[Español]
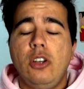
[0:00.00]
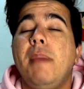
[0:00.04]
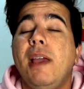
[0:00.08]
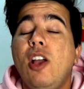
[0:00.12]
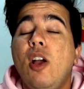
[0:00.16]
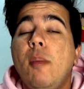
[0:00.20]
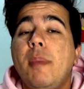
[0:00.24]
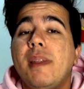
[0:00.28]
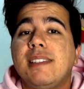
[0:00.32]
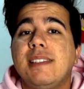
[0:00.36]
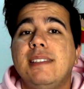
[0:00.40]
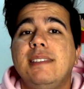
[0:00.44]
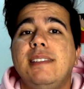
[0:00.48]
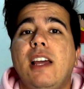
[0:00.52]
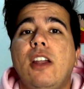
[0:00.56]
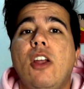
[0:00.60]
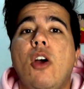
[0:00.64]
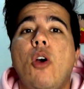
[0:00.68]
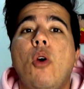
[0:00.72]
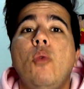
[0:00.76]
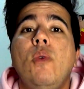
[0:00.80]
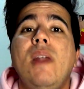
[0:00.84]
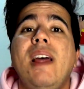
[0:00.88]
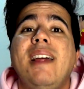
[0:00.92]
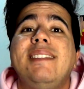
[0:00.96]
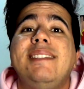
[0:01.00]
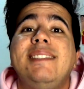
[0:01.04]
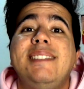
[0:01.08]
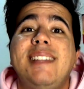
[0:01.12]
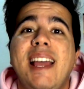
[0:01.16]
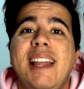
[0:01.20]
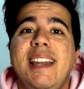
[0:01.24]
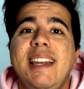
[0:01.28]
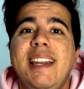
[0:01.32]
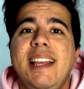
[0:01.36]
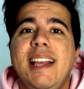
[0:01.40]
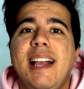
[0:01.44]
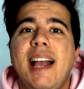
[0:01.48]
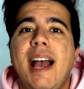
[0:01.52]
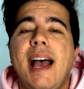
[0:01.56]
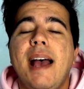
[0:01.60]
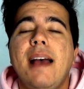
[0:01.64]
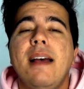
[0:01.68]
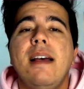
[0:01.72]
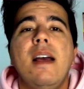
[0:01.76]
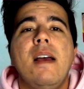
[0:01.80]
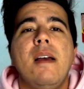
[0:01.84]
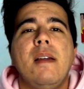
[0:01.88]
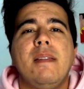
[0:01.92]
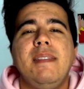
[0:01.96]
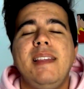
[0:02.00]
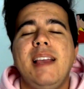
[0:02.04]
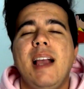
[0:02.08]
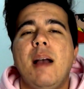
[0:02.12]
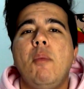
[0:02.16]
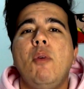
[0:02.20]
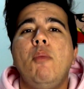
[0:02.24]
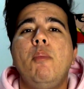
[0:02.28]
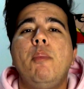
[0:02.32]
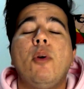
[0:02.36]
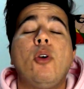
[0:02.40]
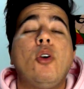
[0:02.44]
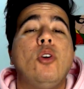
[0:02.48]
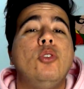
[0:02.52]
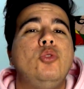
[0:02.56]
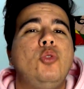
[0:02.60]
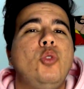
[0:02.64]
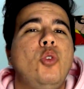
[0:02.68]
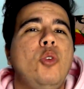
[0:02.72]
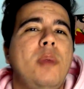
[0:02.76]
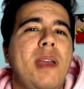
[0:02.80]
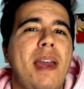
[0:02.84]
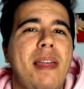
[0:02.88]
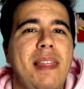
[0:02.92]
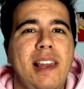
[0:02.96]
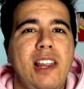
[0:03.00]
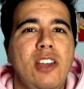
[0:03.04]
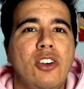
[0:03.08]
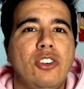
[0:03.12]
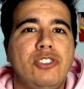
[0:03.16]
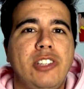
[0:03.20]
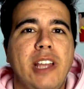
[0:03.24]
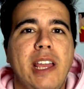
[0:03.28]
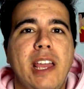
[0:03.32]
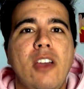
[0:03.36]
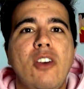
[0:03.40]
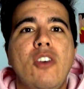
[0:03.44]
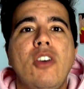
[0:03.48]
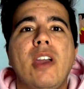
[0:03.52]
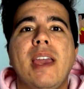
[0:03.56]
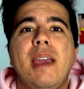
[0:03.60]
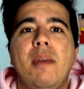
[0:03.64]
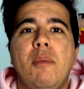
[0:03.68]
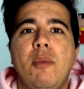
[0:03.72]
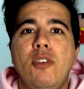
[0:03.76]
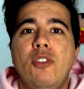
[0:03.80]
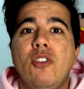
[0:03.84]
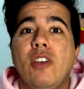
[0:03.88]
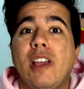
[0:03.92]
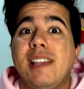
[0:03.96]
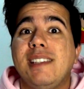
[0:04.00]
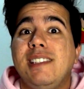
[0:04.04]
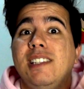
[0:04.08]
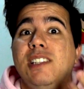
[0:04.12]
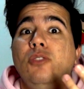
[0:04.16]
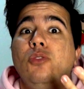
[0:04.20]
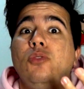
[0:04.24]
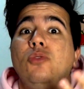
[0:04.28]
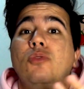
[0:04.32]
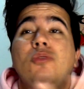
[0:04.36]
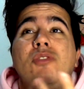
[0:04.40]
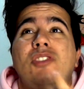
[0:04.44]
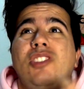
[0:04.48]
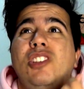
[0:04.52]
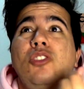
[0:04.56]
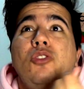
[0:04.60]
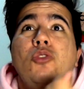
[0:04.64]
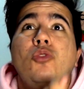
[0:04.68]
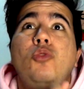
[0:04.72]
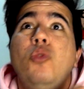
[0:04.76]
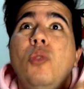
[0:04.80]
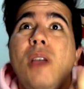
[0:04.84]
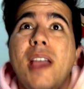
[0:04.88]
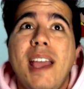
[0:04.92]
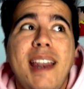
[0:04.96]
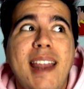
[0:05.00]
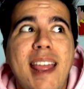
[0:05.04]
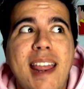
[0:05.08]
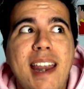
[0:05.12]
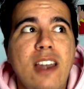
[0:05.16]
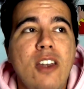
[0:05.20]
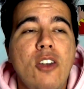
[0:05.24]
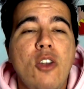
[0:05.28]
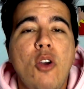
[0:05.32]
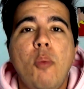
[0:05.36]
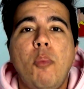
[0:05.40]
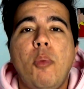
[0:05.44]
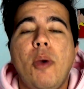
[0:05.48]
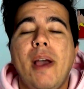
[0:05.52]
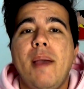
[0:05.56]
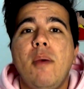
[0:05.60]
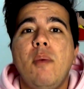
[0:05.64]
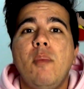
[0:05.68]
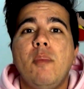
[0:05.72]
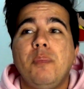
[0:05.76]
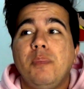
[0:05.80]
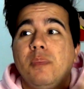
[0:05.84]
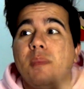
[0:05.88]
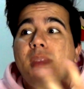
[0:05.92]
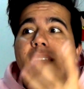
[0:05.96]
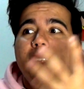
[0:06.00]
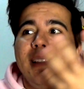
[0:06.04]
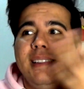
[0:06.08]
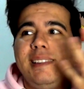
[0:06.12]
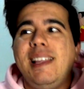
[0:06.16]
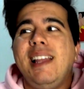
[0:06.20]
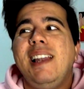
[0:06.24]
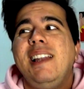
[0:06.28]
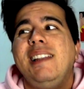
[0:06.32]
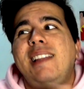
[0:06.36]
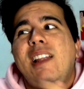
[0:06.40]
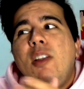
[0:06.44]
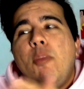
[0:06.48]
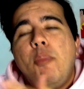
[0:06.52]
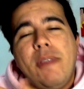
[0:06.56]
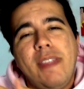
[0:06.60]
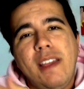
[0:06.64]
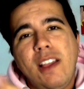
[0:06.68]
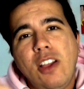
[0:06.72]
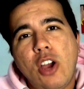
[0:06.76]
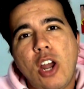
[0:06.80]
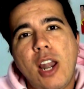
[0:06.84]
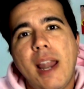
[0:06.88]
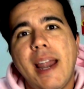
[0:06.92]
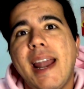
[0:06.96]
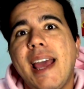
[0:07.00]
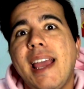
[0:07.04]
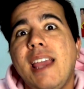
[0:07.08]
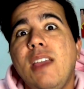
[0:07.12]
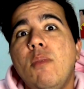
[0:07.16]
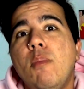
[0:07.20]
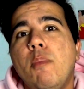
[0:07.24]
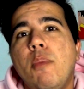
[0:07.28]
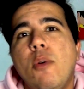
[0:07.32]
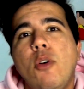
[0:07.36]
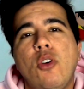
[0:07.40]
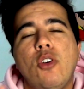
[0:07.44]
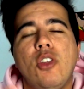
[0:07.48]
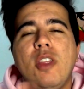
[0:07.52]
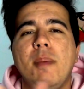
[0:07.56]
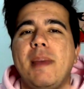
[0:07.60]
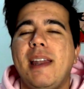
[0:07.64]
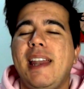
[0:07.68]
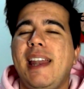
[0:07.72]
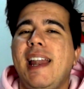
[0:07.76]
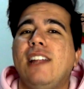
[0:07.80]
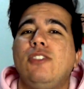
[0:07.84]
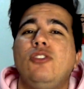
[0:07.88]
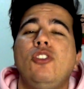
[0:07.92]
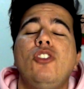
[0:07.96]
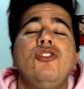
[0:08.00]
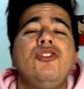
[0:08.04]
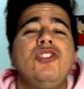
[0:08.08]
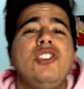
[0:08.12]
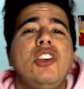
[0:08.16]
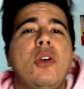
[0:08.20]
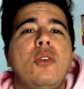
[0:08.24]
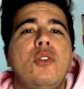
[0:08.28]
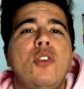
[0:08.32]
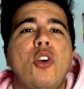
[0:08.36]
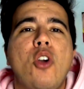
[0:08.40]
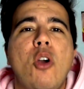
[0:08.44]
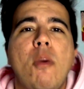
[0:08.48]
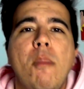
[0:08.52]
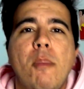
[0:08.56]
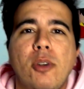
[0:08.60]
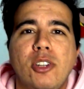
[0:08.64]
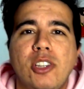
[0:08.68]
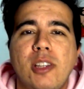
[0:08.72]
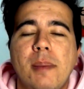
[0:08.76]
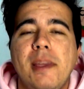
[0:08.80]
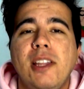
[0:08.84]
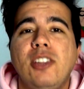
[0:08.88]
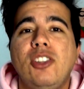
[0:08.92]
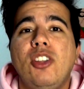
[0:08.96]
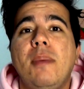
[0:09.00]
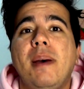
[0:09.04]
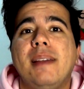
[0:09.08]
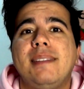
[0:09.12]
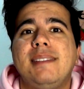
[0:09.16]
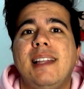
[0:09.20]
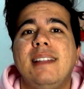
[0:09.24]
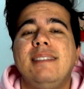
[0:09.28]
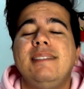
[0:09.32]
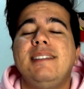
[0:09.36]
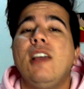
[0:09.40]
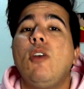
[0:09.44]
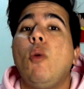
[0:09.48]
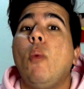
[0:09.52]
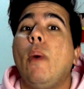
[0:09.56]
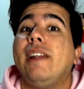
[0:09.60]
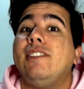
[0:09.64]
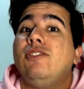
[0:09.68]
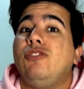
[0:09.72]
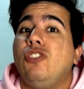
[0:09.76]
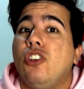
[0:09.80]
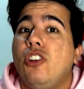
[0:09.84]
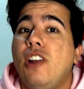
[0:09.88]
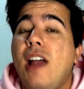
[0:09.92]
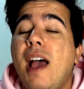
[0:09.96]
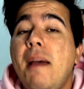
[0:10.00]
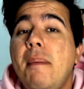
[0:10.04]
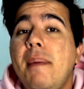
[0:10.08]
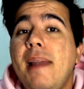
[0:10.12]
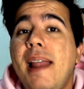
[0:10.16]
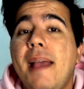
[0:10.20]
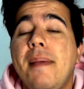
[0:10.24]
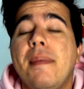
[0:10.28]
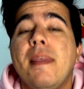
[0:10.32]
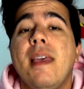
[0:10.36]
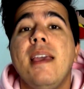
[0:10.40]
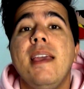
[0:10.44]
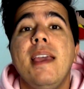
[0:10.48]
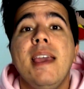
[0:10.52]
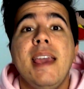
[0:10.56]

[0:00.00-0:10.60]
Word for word: Vengo a presentaros unas técnicas, digamos un poco turbias de ligoteo, que bueno, que sin, sin tú quererlo, pues te, lo pueden colar ahí un poco de manera tóxica, unos comportamientos bastante cuestionables.